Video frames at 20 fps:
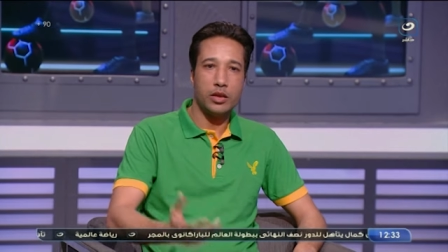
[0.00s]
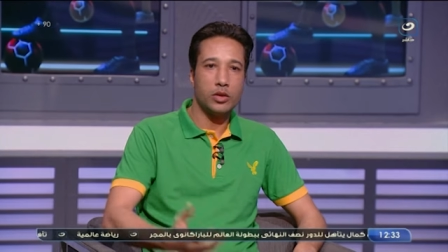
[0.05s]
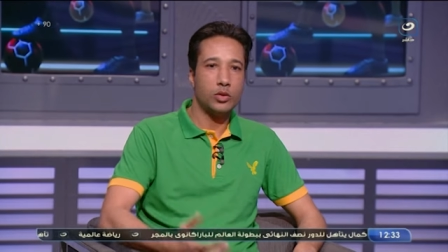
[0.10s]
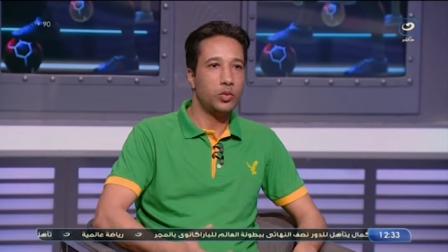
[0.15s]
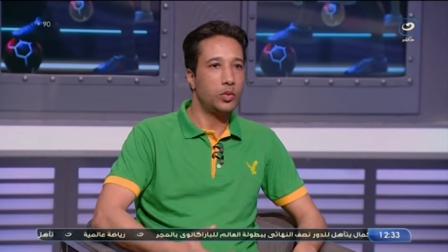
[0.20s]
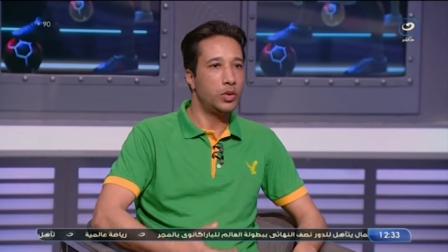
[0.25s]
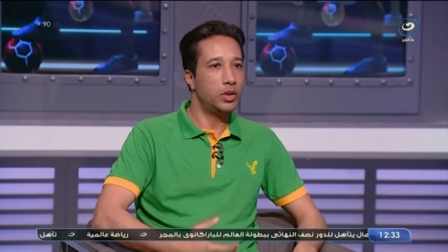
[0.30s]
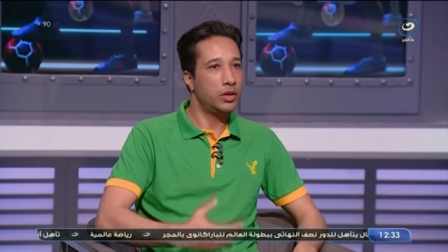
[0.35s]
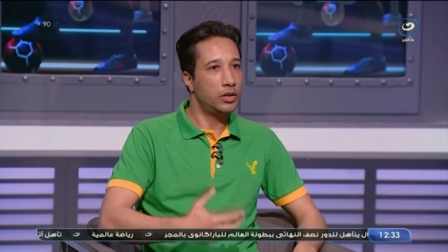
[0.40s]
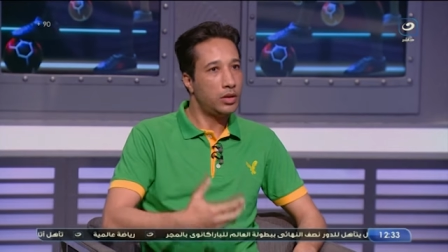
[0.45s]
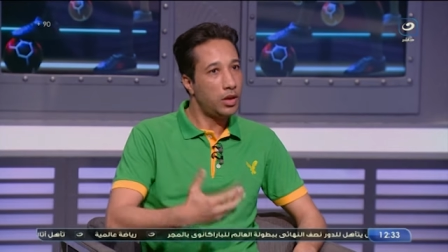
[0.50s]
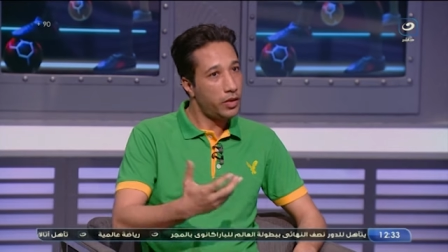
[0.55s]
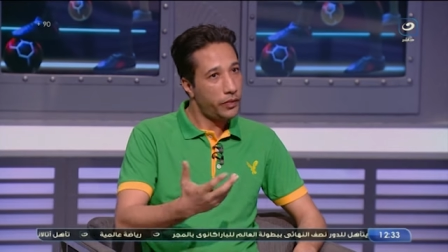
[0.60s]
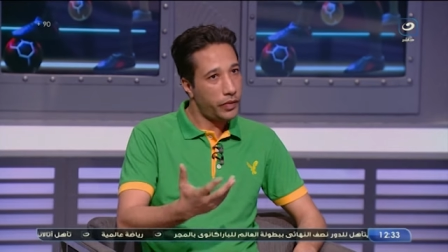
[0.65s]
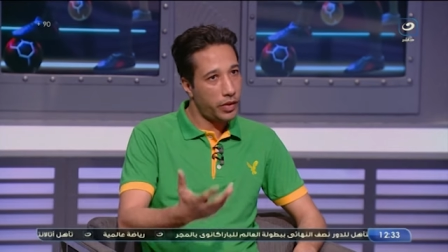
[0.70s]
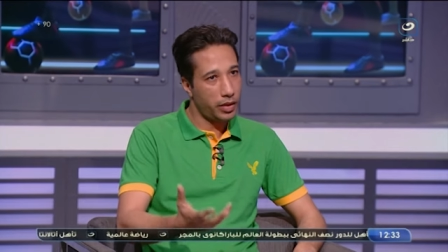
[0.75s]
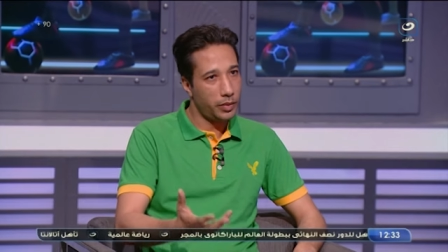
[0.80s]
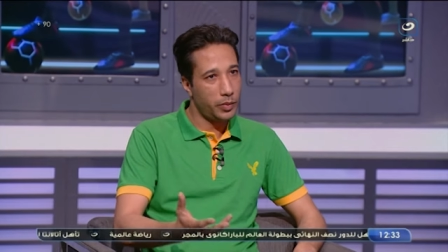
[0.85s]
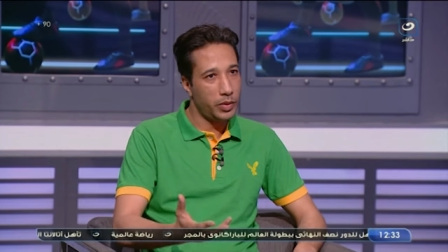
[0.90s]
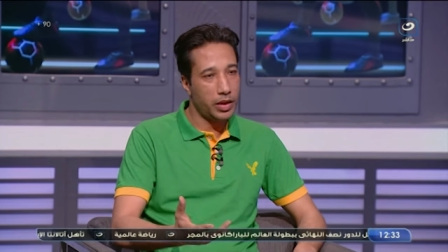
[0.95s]
كويس
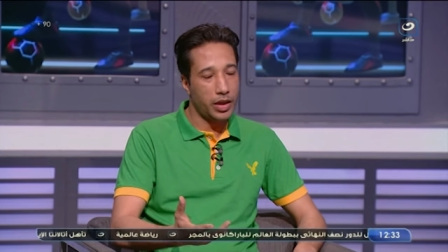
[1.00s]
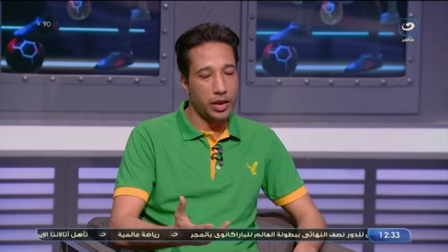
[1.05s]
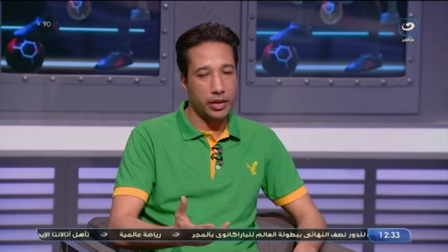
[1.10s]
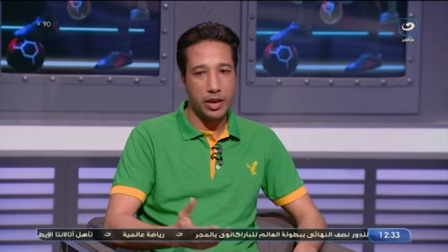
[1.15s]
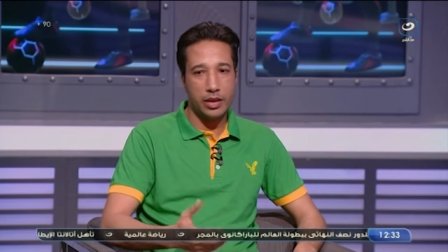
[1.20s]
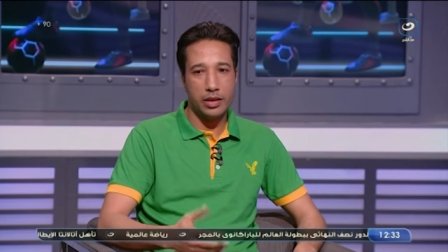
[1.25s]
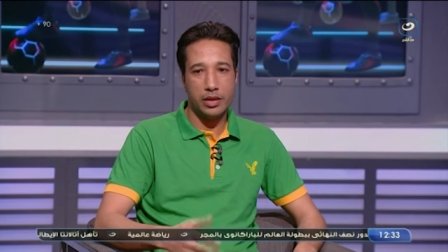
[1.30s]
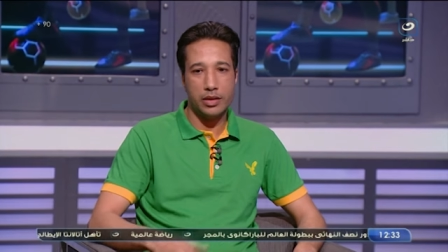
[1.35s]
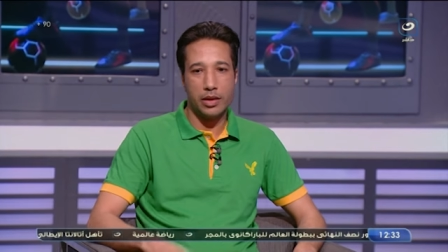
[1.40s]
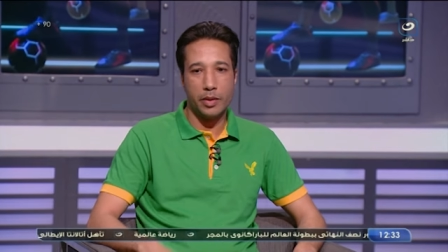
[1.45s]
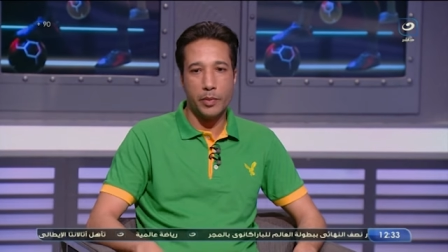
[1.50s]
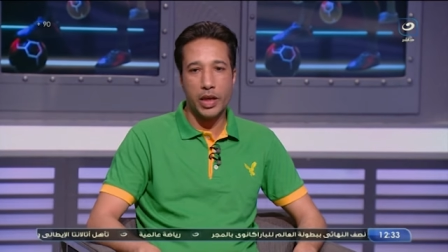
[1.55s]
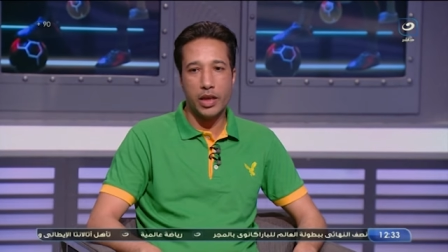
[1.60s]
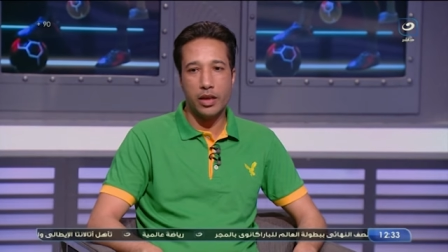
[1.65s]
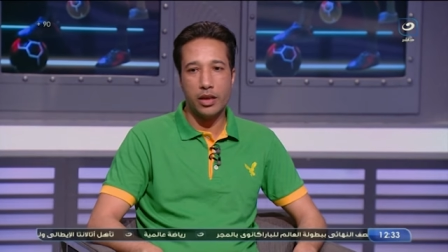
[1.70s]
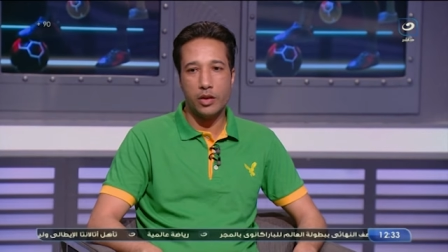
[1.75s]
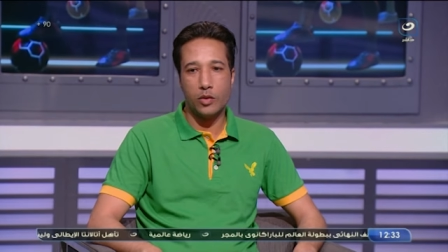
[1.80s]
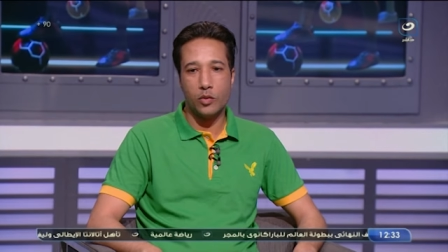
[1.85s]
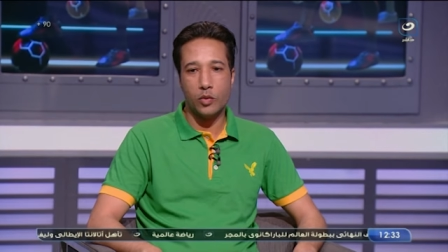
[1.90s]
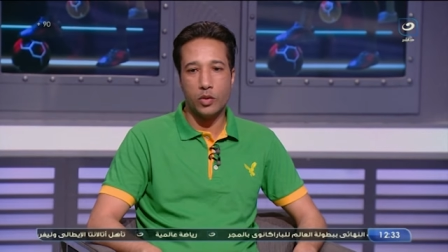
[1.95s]
واضافه كبيره لنادي
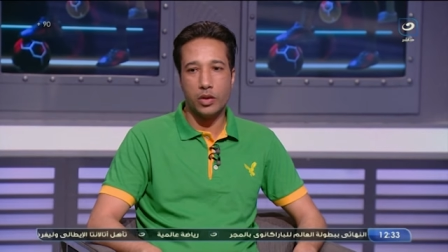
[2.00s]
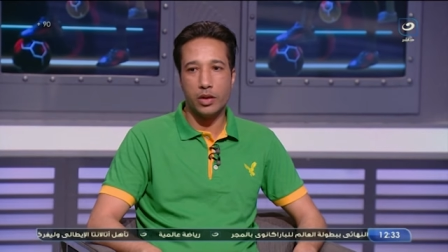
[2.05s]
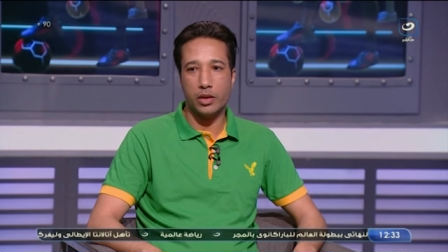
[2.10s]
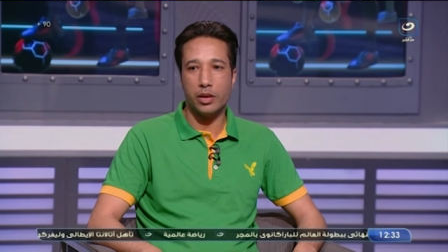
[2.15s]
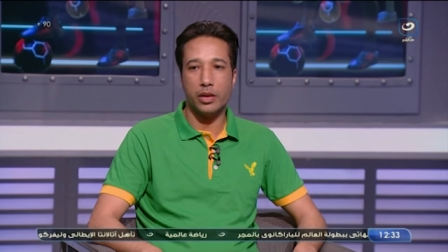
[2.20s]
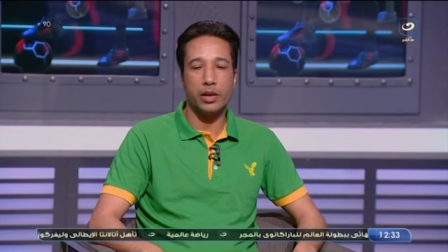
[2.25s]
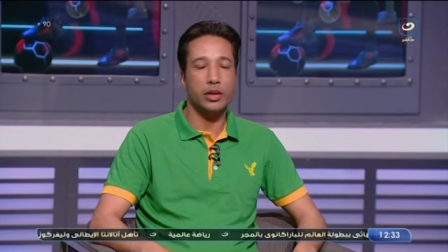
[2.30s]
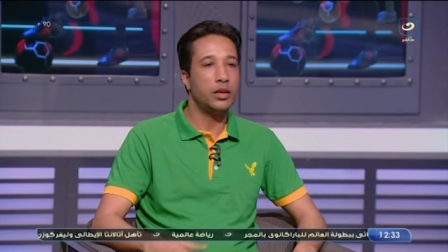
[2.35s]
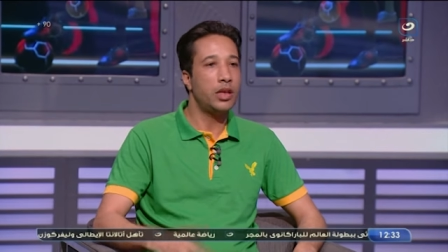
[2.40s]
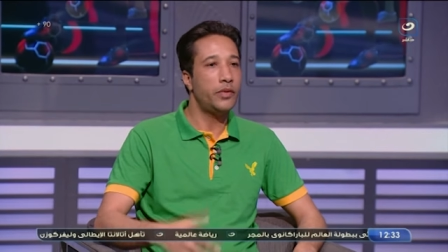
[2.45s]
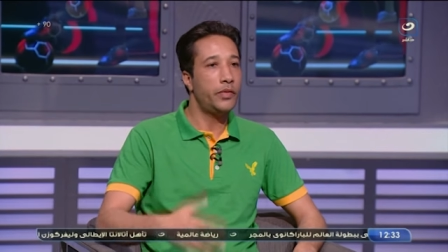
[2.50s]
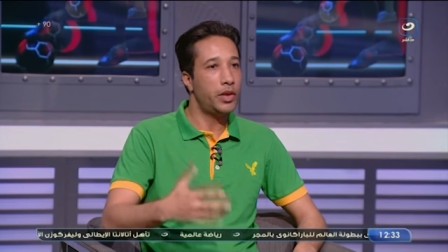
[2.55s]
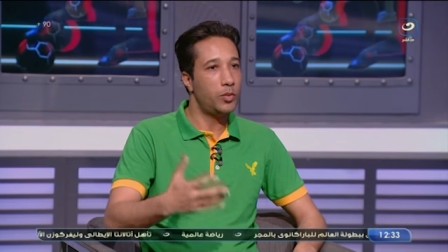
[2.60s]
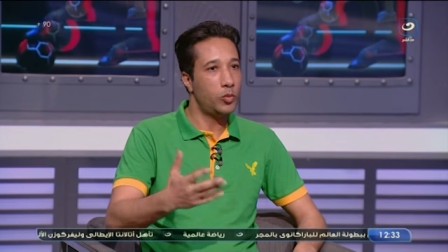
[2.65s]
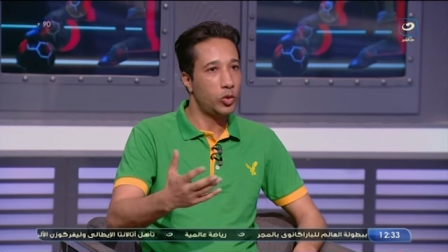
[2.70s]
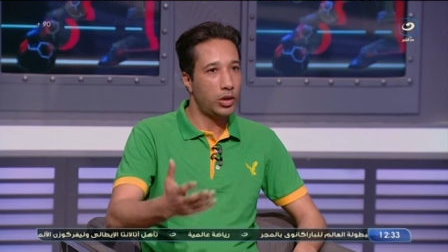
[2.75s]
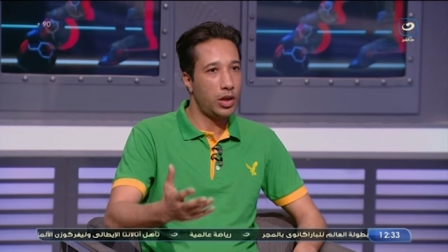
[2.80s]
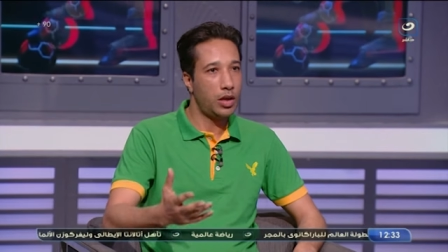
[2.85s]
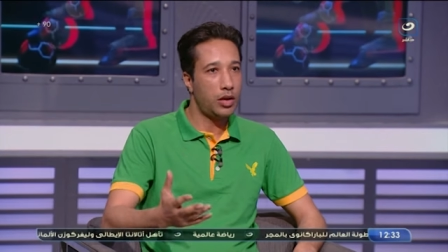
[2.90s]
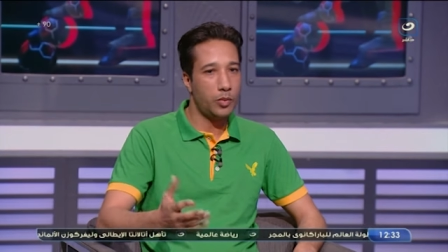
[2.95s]
الزمالك
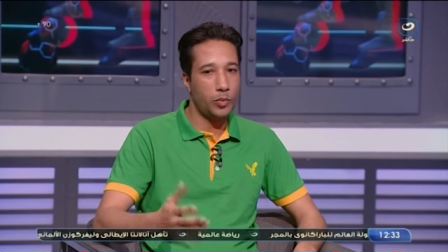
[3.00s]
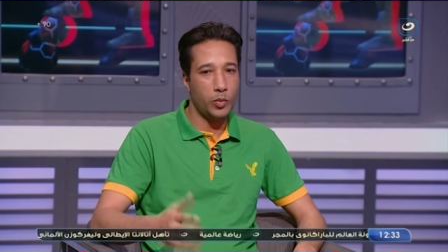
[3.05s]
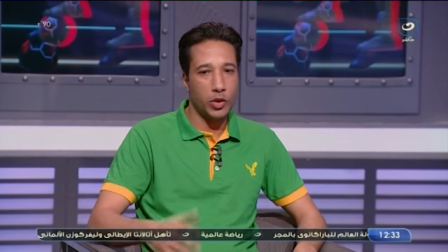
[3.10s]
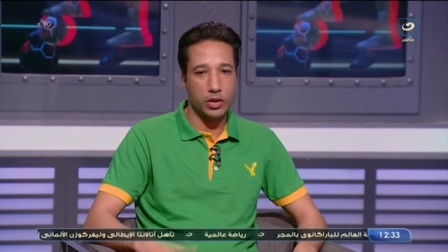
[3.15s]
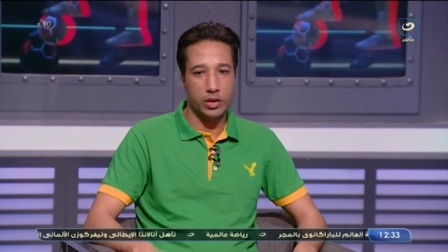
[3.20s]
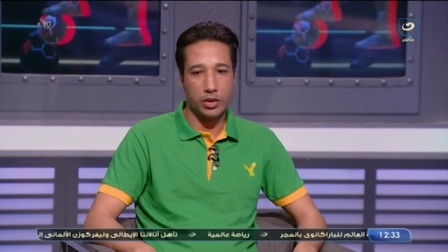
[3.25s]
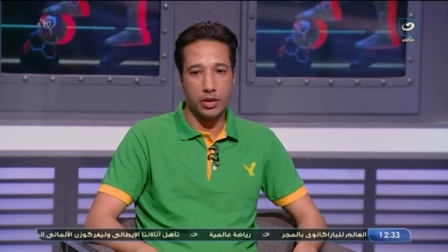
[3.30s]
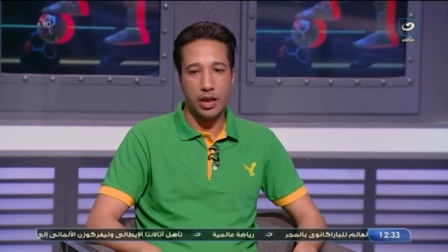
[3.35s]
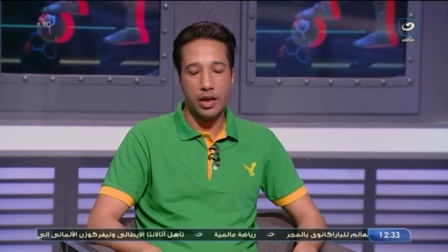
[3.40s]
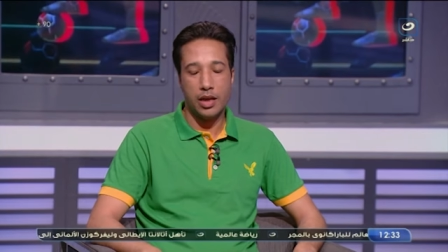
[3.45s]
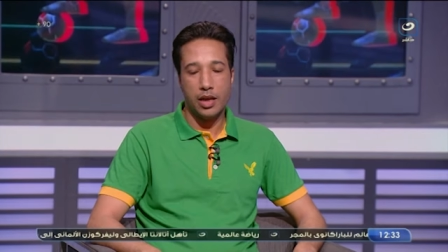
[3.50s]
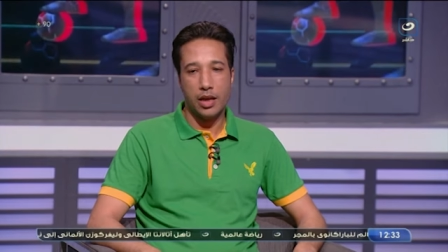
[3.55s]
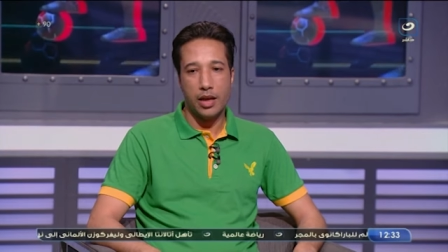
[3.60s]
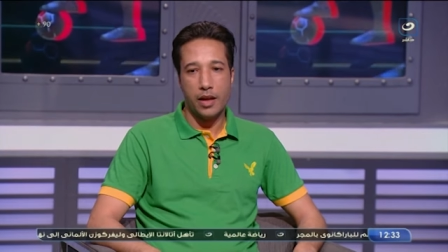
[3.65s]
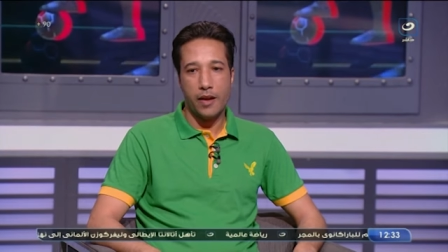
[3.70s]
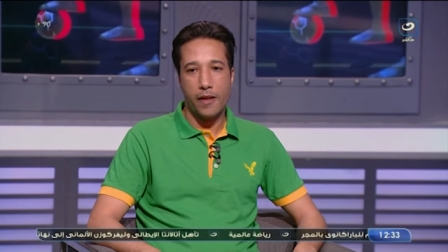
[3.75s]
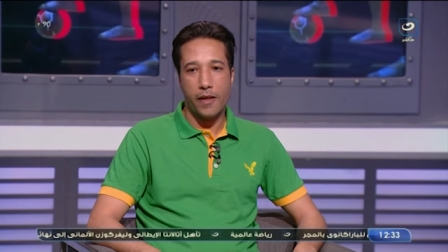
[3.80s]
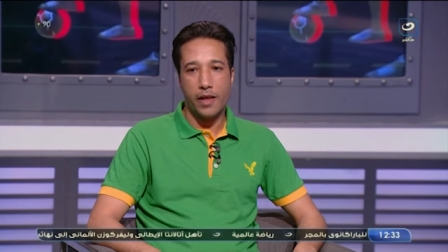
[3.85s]
واضافه لمنتخب مصر